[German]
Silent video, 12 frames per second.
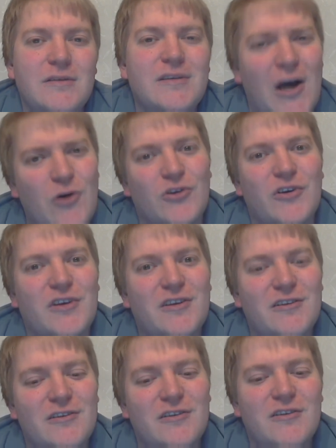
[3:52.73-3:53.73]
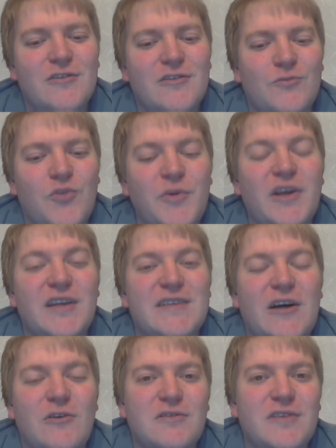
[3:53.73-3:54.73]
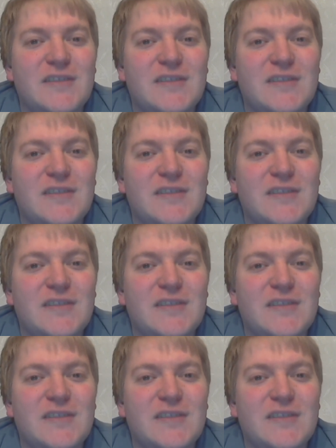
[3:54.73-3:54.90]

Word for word: Traut euch. Probiert es aus.